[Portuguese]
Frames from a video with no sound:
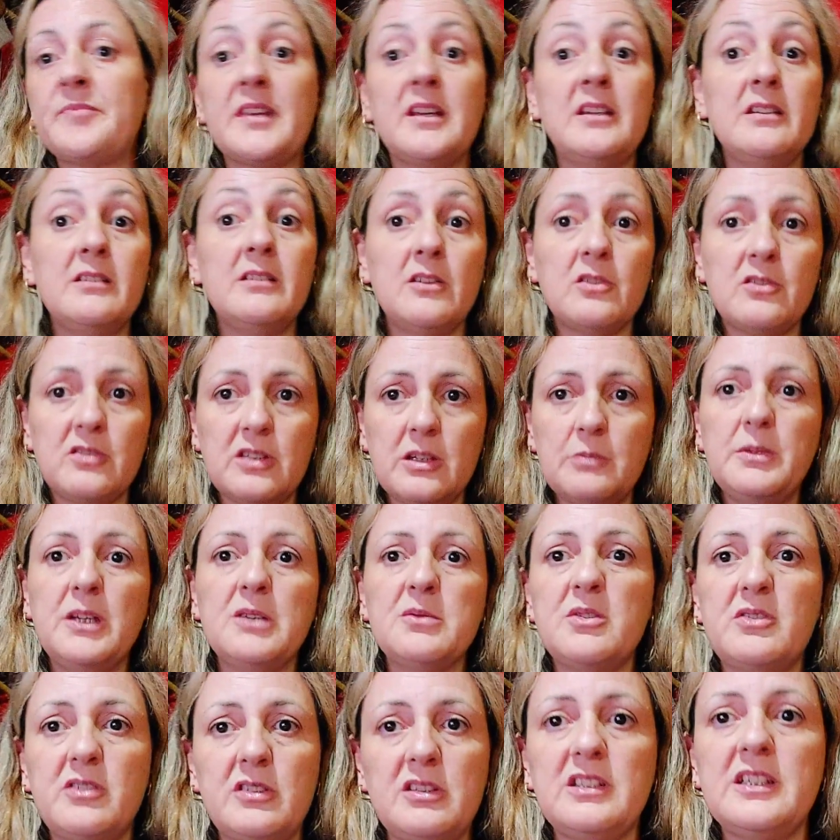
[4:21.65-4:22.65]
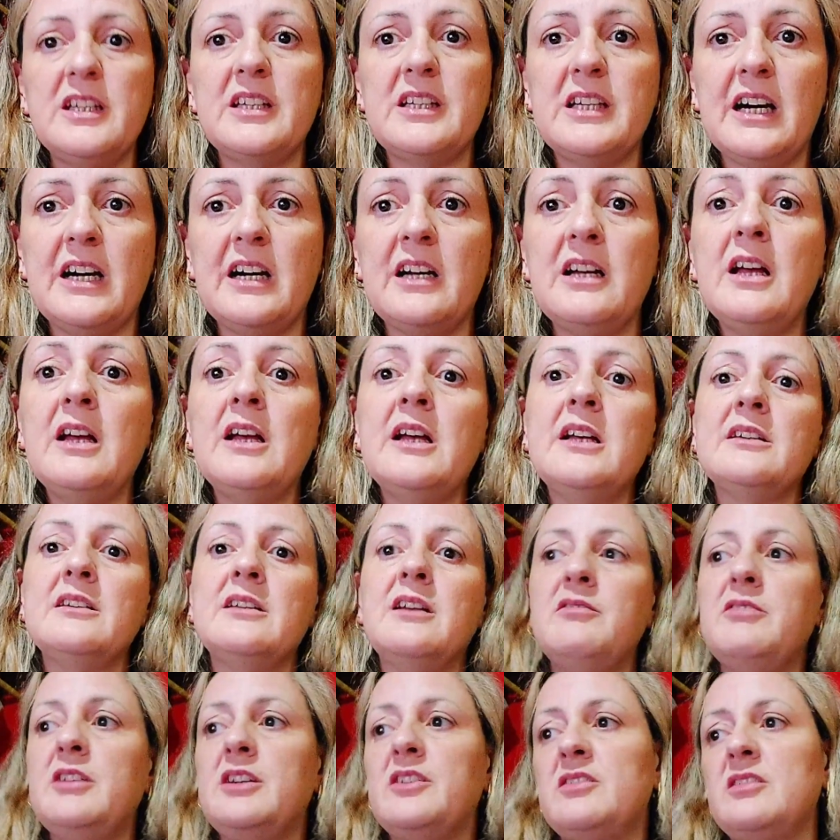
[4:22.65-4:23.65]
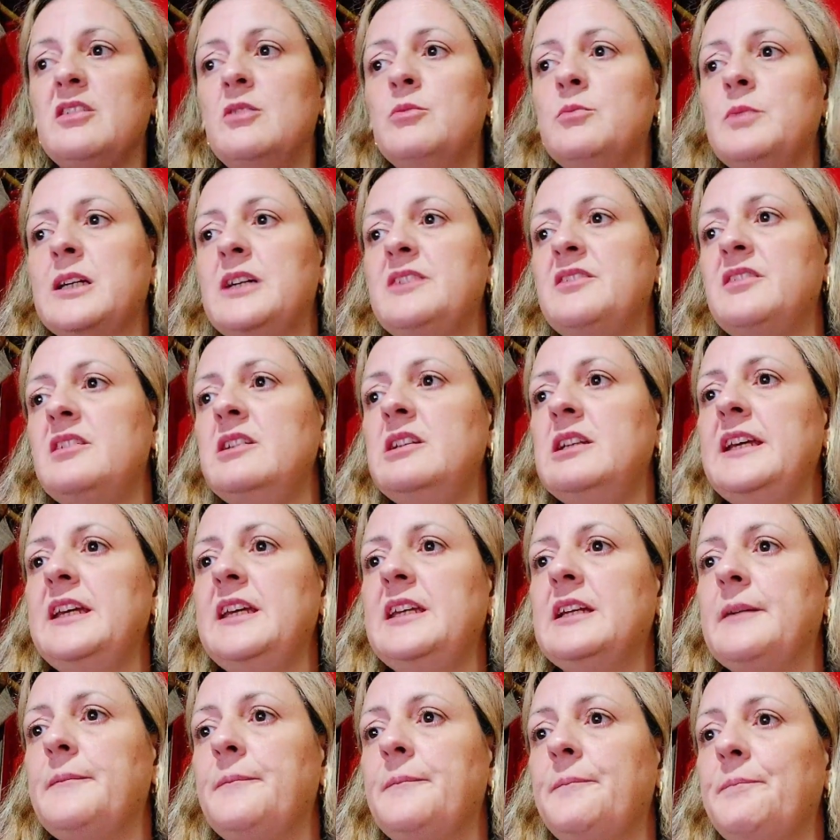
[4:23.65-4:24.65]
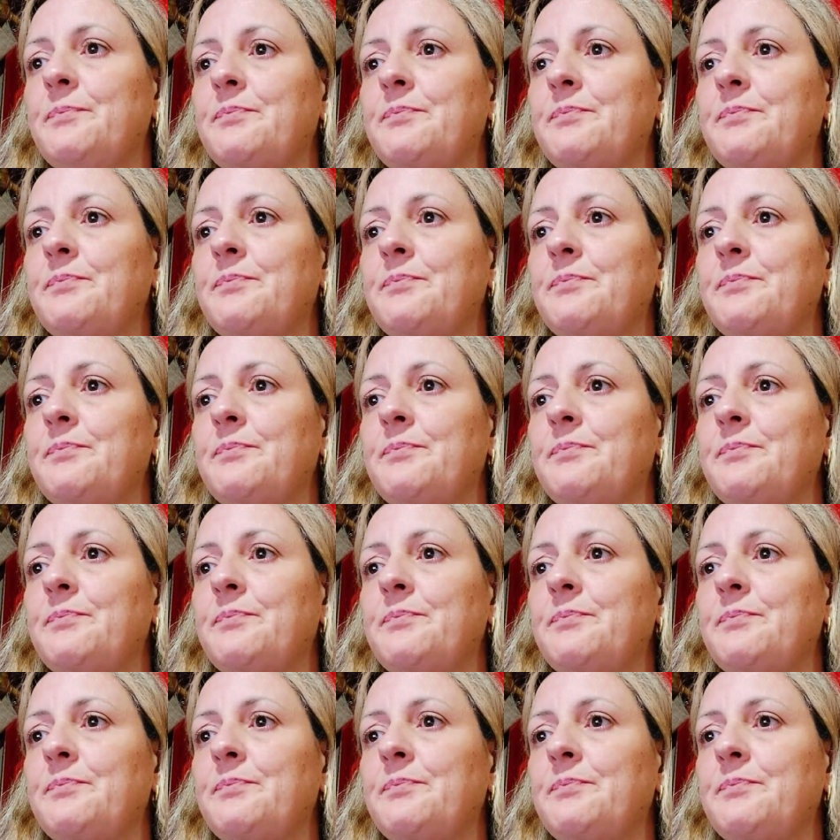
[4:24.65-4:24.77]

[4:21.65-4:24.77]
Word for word: que não sabemos se terá na versão brasileira.